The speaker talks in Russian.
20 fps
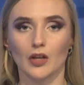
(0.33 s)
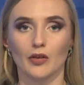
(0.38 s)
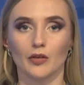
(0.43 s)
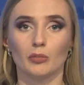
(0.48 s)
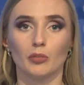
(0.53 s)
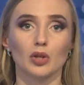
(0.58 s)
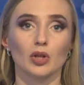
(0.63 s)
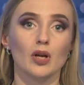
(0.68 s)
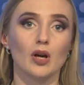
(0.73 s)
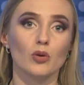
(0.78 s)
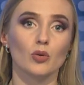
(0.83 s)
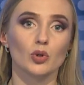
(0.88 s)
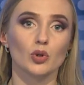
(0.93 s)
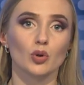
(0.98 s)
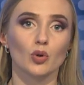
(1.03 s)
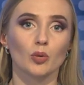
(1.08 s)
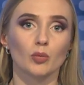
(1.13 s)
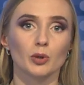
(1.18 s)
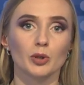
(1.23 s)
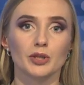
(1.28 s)
В Белгородской
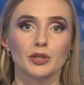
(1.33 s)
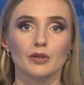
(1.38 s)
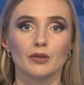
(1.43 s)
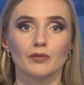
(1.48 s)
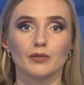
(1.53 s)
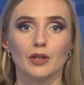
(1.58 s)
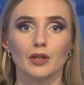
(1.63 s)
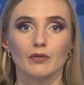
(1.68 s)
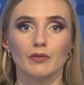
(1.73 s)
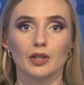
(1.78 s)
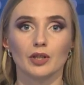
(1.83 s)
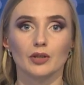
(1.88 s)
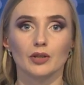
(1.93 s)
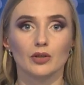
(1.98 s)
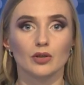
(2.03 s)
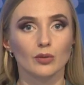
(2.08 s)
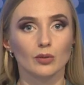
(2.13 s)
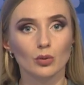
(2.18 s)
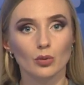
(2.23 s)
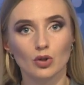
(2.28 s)
области выявлены
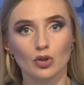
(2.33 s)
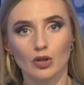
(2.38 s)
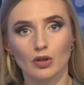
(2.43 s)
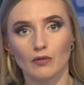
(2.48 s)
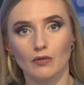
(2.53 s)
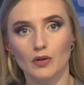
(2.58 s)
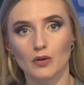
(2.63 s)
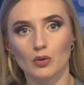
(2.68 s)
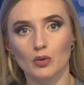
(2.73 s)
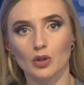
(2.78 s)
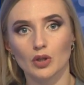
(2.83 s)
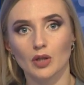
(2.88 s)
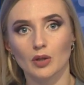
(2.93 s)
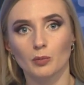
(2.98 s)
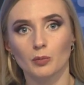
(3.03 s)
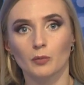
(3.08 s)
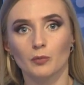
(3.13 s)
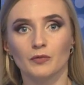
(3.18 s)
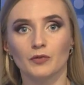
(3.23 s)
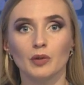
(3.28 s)
случаи вирусной
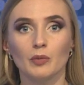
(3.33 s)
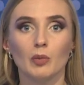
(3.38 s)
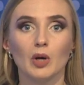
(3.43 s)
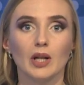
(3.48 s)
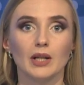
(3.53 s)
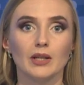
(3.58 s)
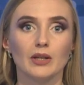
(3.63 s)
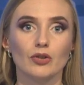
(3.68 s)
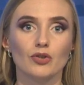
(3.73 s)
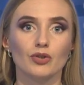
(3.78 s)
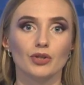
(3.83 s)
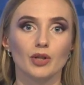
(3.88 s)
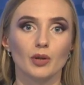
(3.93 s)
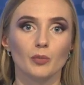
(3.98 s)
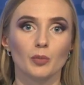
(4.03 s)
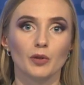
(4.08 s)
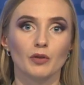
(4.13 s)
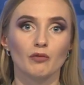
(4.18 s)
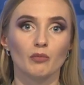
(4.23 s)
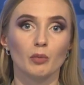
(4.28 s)
внебольничной
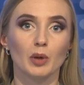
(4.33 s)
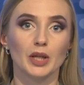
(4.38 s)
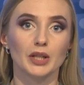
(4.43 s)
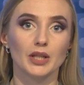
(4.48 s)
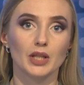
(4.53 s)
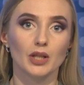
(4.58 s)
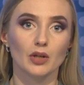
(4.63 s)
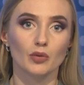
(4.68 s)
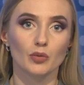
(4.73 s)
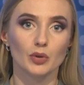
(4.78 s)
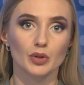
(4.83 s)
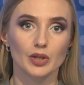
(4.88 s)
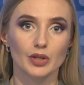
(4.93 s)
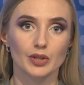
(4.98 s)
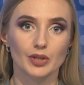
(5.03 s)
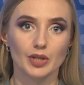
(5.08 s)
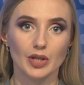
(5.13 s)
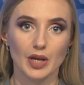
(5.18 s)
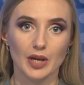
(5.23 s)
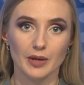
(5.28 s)
пневмонии у
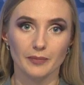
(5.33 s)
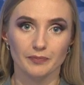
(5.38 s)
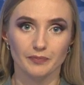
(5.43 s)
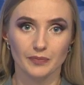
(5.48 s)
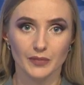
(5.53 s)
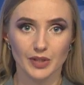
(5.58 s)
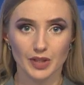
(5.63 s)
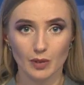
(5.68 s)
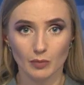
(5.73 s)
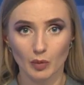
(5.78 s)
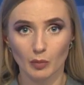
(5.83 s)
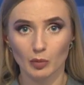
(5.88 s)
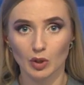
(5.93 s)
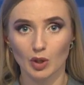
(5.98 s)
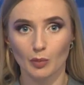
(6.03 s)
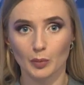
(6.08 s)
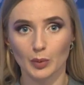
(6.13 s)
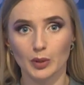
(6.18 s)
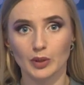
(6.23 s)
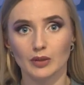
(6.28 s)
детей. Тема была
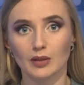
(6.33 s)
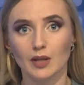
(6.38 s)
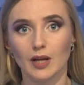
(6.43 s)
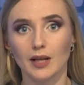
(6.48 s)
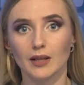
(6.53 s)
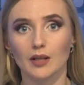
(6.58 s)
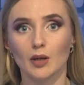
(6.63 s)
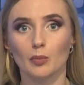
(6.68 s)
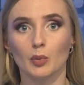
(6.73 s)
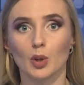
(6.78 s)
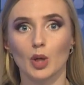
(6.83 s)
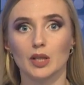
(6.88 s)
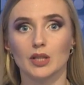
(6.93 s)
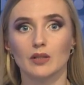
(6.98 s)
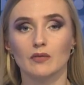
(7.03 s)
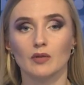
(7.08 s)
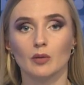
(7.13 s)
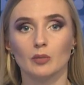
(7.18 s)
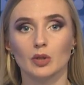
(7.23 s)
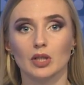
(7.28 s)
поднята на
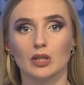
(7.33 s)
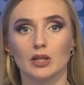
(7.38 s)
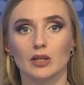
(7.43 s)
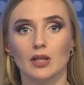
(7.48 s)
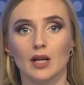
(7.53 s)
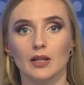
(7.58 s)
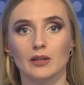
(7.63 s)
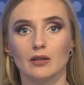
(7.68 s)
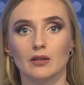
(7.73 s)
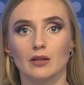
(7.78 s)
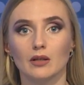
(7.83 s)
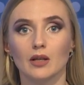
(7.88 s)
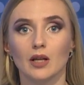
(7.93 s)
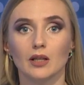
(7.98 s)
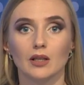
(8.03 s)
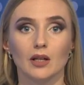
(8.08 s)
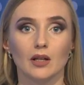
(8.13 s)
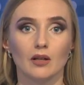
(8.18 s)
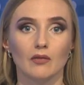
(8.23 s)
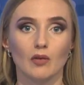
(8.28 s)
оперативном заседании
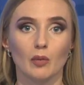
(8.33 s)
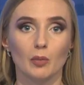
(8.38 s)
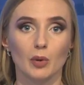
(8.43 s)
регионального